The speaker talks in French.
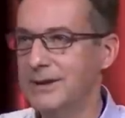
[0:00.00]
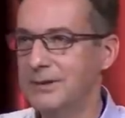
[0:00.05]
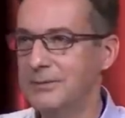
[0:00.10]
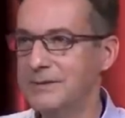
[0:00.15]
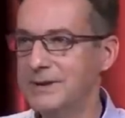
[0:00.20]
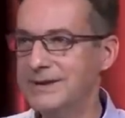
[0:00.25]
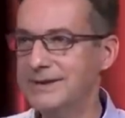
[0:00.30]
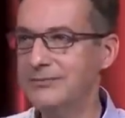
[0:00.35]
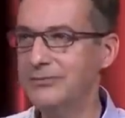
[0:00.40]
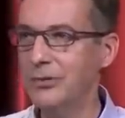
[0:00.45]

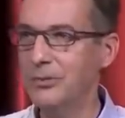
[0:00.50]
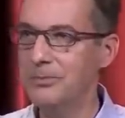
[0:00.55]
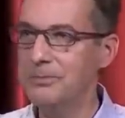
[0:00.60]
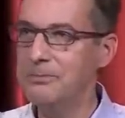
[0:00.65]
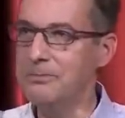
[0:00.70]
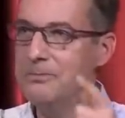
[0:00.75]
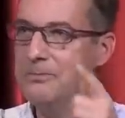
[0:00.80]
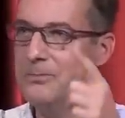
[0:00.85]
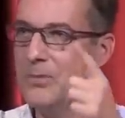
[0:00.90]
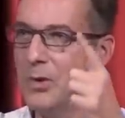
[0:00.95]
Mais si vous
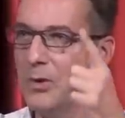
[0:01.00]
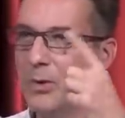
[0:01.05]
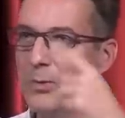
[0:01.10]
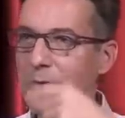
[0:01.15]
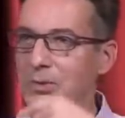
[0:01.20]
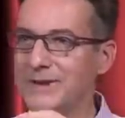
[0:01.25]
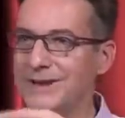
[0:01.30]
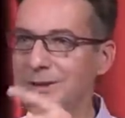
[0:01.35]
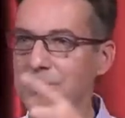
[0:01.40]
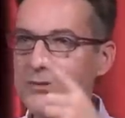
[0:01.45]

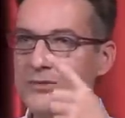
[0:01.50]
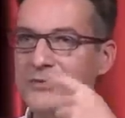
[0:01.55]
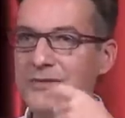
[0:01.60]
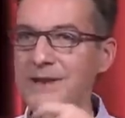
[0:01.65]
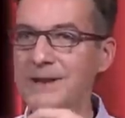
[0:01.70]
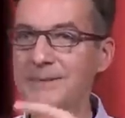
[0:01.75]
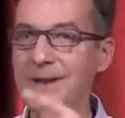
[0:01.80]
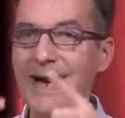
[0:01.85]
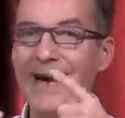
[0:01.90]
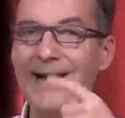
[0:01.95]
remontez le
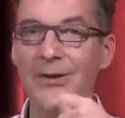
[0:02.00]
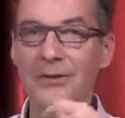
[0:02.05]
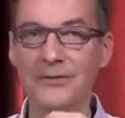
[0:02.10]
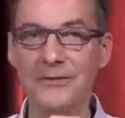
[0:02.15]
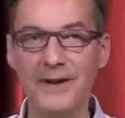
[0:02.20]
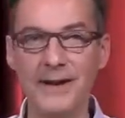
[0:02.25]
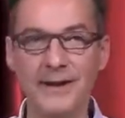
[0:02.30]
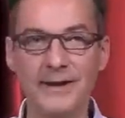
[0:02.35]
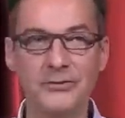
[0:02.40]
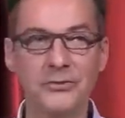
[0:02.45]
film à
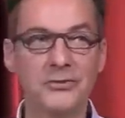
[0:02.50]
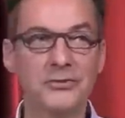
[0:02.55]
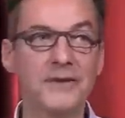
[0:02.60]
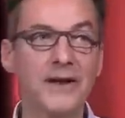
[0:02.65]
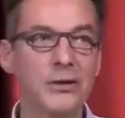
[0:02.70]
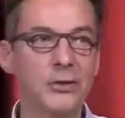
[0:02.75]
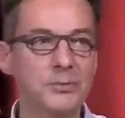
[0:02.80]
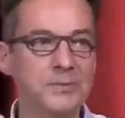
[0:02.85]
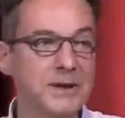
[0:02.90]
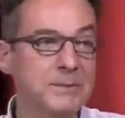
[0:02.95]
l'envers, donc
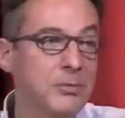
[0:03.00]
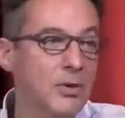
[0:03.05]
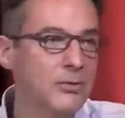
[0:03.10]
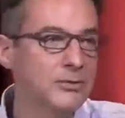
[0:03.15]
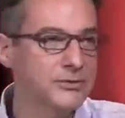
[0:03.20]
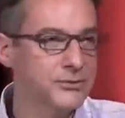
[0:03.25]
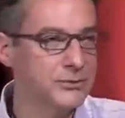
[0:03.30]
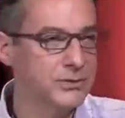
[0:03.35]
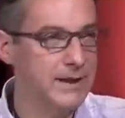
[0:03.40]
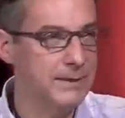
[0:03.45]
vers le Big Bang,
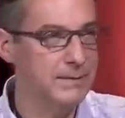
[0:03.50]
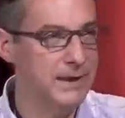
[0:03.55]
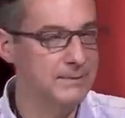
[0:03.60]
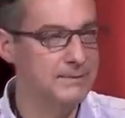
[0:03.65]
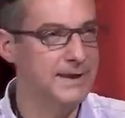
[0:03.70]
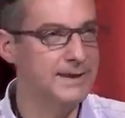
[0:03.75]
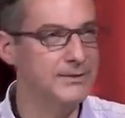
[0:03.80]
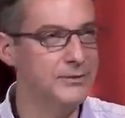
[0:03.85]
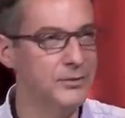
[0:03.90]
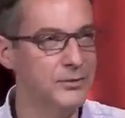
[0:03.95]
ce qu'on appelle
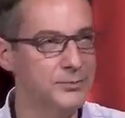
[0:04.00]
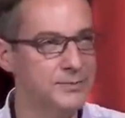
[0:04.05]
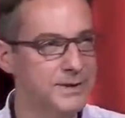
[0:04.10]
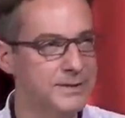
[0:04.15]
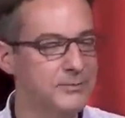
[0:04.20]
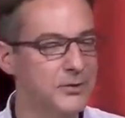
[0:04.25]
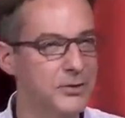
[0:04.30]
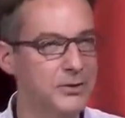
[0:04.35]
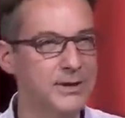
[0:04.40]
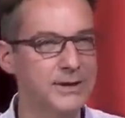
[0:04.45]
maintenant le Big
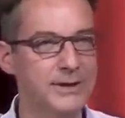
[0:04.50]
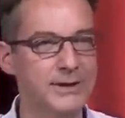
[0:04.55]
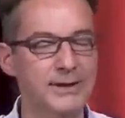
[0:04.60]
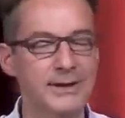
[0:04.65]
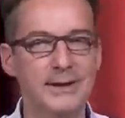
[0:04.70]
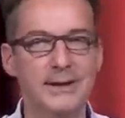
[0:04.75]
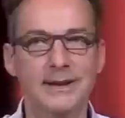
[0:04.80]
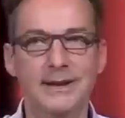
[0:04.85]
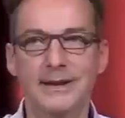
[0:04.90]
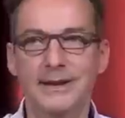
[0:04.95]
Bang,
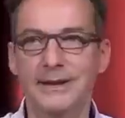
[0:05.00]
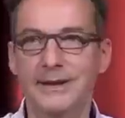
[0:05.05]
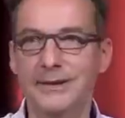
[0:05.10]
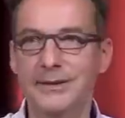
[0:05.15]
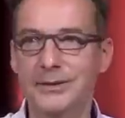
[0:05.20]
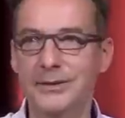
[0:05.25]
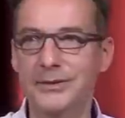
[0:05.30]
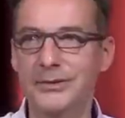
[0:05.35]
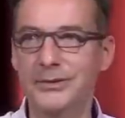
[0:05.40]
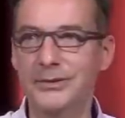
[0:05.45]

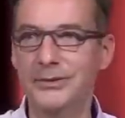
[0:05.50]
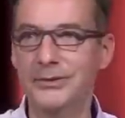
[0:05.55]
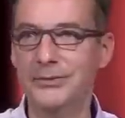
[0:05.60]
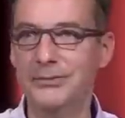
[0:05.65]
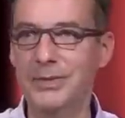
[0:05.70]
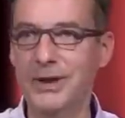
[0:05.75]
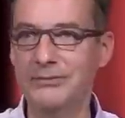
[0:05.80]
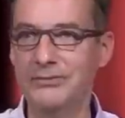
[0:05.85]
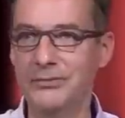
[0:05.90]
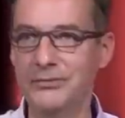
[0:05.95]
euh,
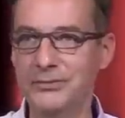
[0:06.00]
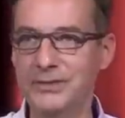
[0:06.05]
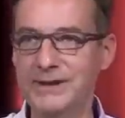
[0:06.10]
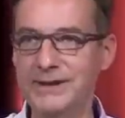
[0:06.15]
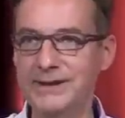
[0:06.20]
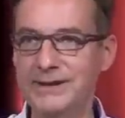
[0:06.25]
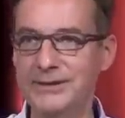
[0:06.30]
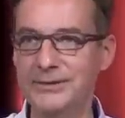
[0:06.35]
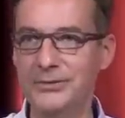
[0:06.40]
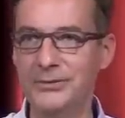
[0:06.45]
bah, vous vous
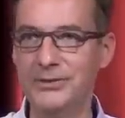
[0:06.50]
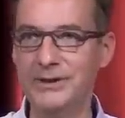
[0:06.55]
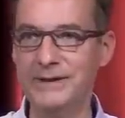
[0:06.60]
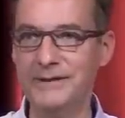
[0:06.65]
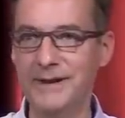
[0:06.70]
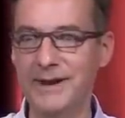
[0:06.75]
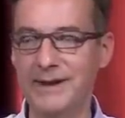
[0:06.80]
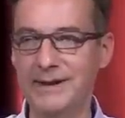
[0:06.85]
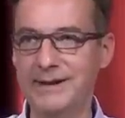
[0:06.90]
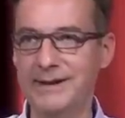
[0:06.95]
dites que
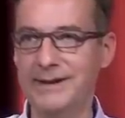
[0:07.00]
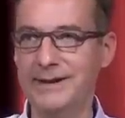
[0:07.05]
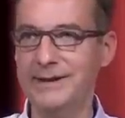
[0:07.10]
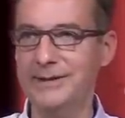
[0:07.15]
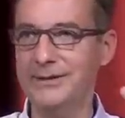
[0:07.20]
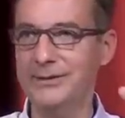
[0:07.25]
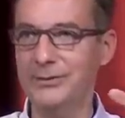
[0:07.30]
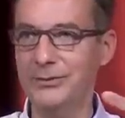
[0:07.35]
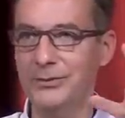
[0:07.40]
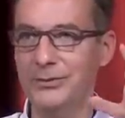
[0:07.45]
l'univers était
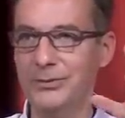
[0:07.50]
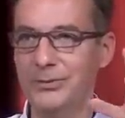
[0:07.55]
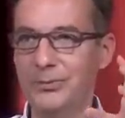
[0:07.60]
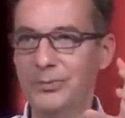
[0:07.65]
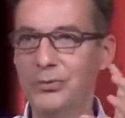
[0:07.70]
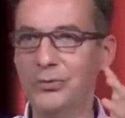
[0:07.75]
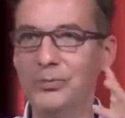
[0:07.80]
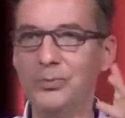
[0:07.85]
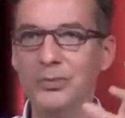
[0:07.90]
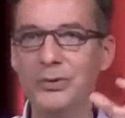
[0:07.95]
euh,
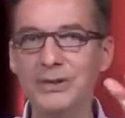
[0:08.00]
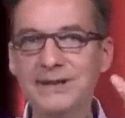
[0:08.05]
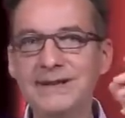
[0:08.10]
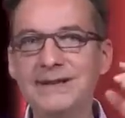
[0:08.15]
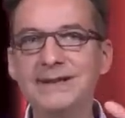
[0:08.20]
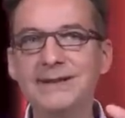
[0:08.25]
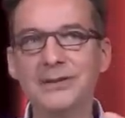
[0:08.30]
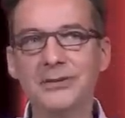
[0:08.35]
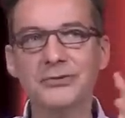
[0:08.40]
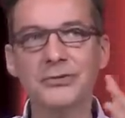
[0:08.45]
plus
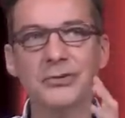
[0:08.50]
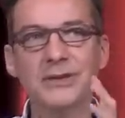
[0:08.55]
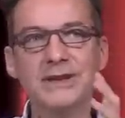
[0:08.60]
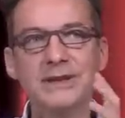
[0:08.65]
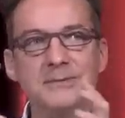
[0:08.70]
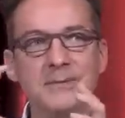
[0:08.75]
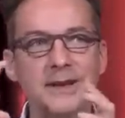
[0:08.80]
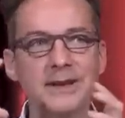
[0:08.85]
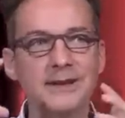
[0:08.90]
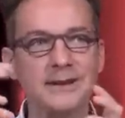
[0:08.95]
petit, entre
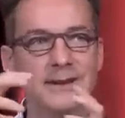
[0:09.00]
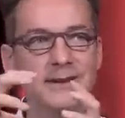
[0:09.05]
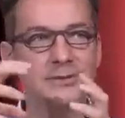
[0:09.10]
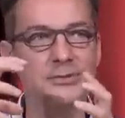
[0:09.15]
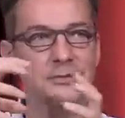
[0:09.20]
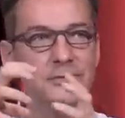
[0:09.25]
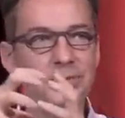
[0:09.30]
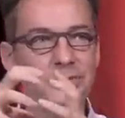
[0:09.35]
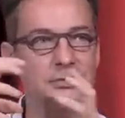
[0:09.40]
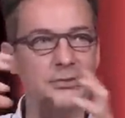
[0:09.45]
guillemets, et
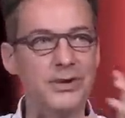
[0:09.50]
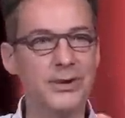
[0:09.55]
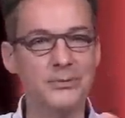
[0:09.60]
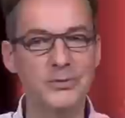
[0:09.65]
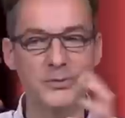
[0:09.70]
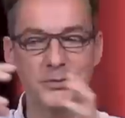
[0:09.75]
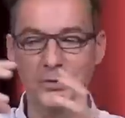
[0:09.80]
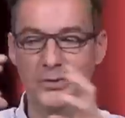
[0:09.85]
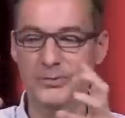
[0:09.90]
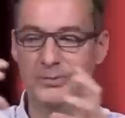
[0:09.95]
donc à un
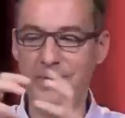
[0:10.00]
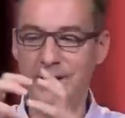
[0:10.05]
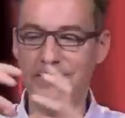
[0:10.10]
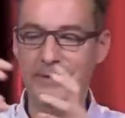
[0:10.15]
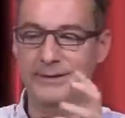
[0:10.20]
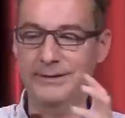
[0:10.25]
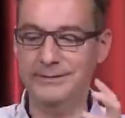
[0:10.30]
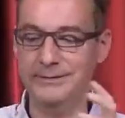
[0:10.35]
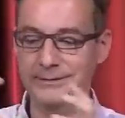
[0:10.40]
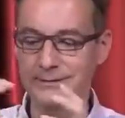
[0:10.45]
moment
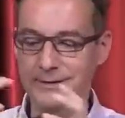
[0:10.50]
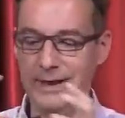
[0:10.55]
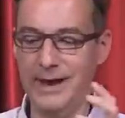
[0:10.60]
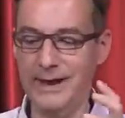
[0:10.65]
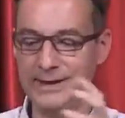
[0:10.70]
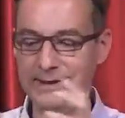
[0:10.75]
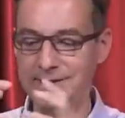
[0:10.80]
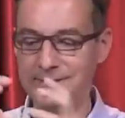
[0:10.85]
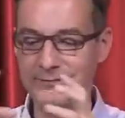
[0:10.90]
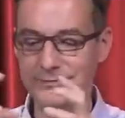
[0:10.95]
bah,
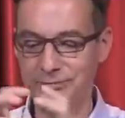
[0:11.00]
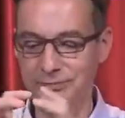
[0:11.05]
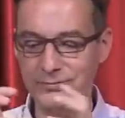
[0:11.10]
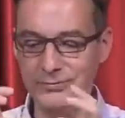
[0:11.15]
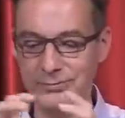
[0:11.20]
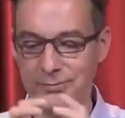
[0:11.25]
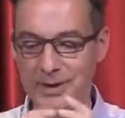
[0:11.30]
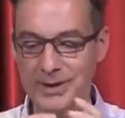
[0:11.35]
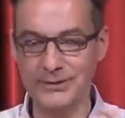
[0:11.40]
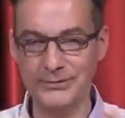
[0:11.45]
arrive
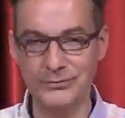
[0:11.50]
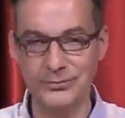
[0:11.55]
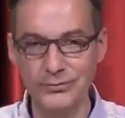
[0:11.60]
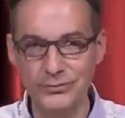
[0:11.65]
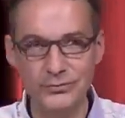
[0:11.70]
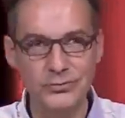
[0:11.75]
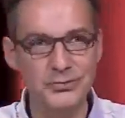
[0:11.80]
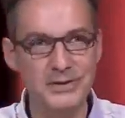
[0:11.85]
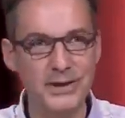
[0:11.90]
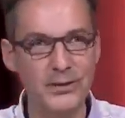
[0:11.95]
où bah, tout,
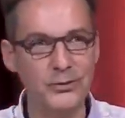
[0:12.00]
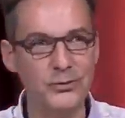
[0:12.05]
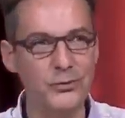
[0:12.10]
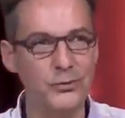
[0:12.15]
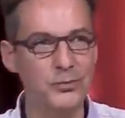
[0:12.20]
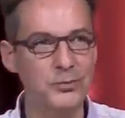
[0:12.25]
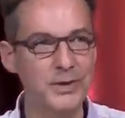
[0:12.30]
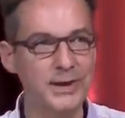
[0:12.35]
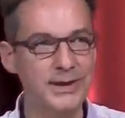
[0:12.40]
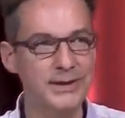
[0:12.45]
est
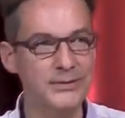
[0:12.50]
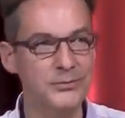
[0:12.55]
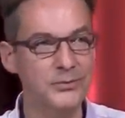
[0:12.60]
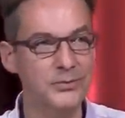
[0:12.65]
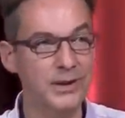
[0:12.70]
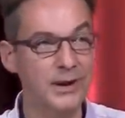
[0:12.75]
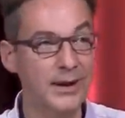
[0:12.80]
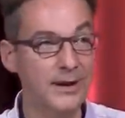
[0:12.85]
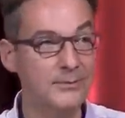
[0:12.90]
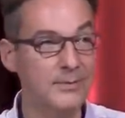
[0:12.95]
regroupé, et
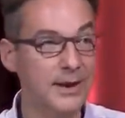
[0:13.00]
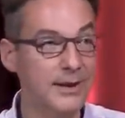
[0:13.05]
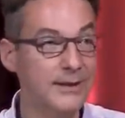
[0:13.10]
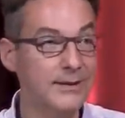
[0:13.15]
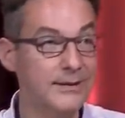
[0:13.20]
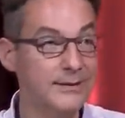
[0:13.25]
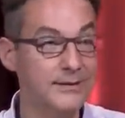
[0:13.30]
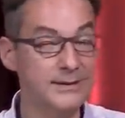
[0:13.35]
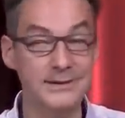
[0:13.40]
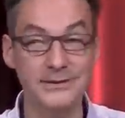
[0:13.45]
donc là,
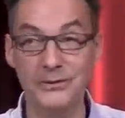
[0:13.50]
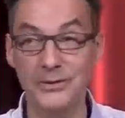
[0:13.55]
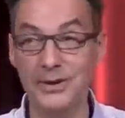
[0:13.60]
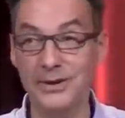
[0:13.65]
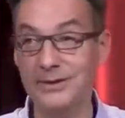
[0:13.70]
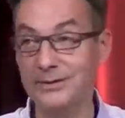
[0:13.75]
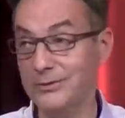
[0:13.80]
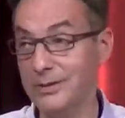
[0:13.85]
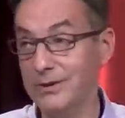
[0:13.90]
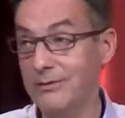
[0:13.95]
il
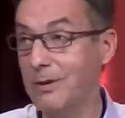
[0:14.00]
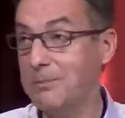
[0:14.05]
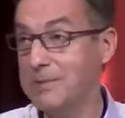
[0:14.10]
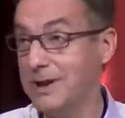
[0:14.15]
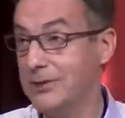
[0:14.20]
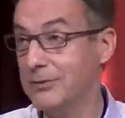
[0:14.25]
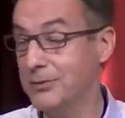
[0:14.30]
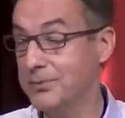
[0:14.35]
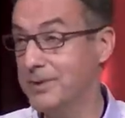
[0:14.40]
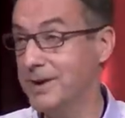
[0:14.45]
doit, y avoir
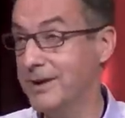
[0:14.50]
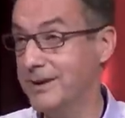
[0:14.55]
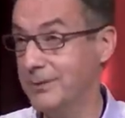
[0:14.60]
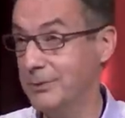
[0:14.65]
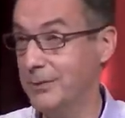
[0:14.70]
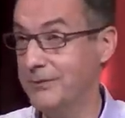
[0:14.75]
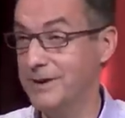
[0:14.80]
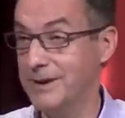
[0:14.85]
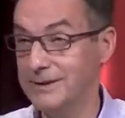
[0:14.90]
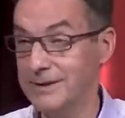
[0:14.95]
plein de lumière, il
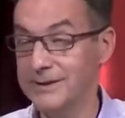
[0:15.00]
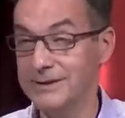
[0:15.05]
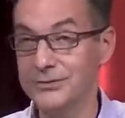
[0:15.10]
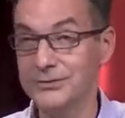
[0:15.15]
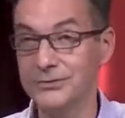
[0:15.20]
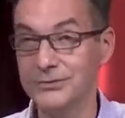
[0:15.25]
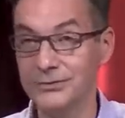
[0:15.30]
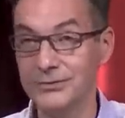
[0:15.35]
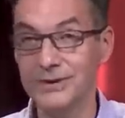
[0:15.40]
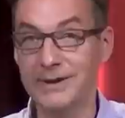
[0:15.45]
doit faire très
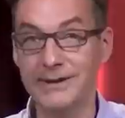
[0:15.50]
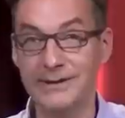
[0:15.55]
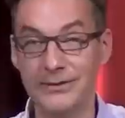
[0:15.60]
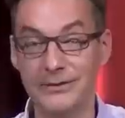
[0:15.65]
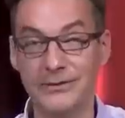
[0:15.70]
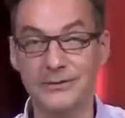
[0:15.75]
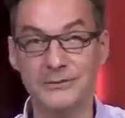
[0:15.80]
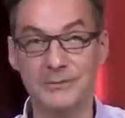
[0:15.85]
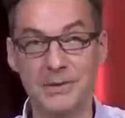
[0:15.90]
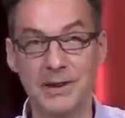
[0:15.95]
chaud, très
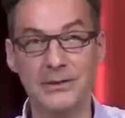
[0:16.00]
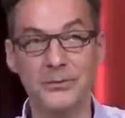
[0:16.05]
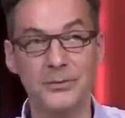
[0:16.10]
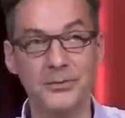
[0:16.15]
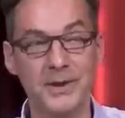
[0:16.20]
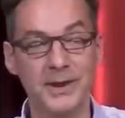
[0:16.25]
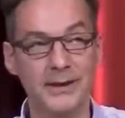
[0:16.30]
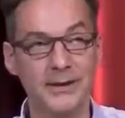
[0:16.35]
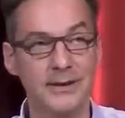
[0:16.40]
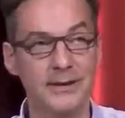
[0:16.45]
dense, plein de
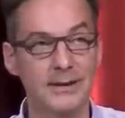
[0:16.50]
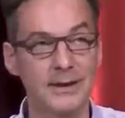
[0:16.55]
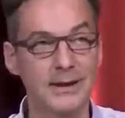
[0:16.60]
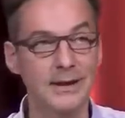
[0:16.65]
lumière.